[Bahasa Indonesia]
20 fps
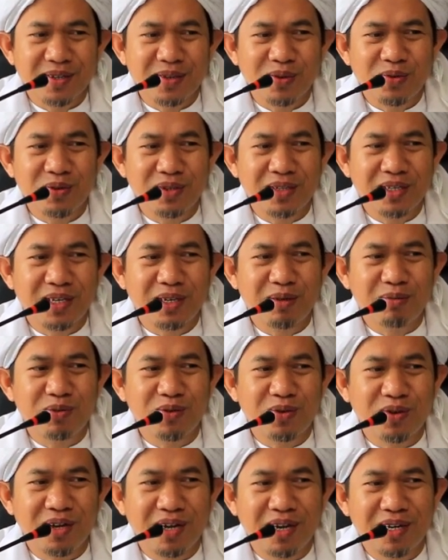duitnya
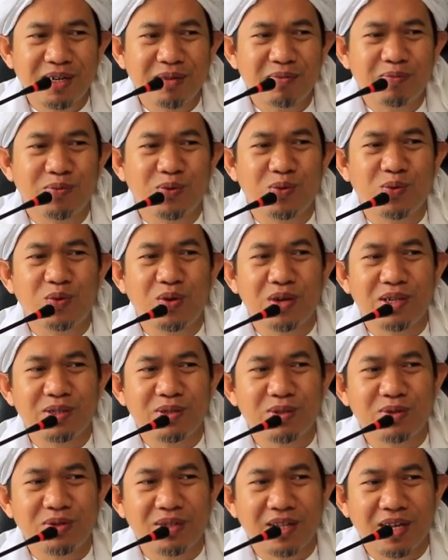dibuka ada puluhan
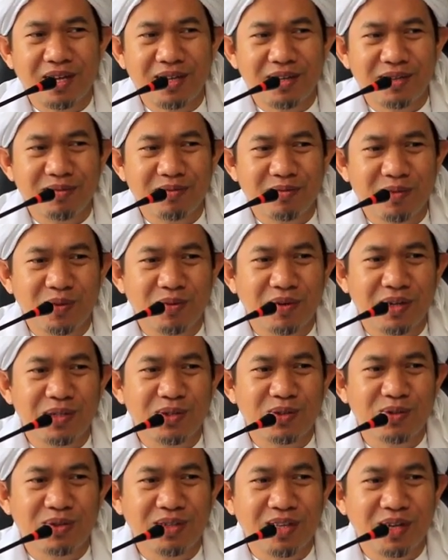juta,
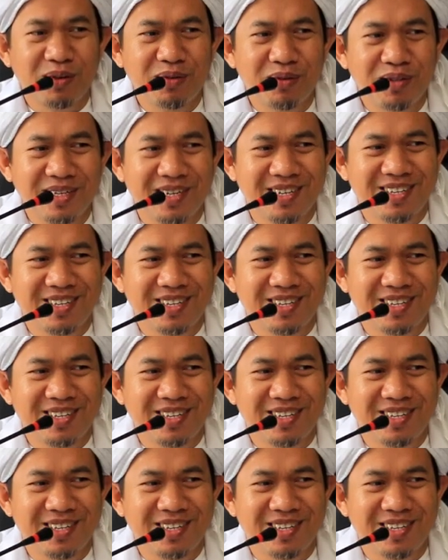puluhan juta duitnya.